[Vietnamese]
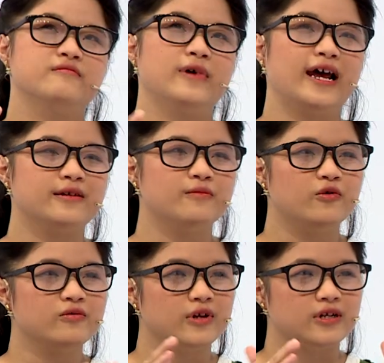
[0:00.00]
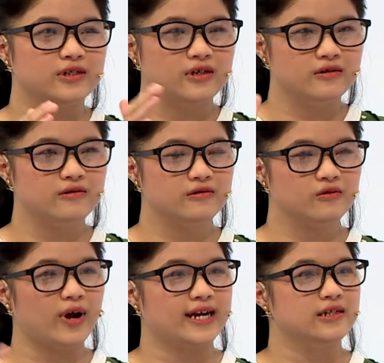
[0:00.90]
anh muốn định hướng
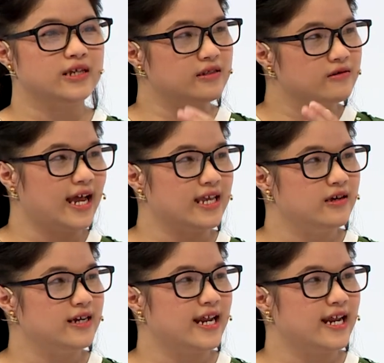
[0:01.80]
của anh về tương lai như thế